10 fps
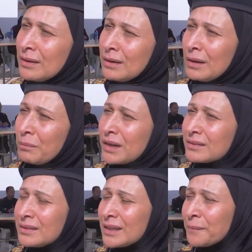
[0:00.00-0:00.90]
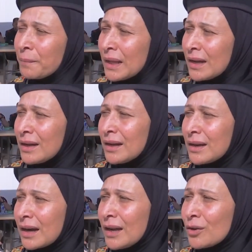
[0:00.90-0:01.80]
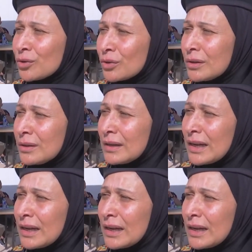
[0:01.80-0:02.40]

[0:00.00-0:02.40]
الماضية رح يكون